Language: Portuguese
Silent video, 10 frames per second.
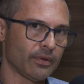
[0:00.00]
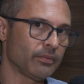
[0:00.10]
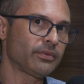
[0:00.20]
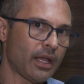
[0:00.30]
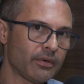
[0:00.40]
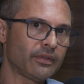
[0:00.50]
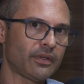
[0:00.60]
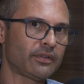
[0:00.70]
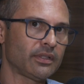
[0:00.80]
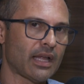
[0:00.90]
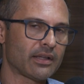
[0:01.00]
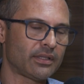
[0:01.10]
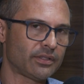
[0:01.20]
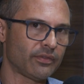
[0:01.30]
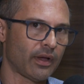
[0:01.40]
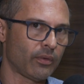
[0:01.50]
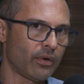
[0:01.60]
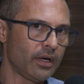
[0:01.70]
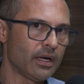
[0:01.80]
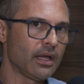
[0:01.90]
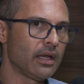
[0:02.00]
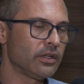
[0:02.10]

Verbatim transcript: Eu não tenho necessidade desse valor,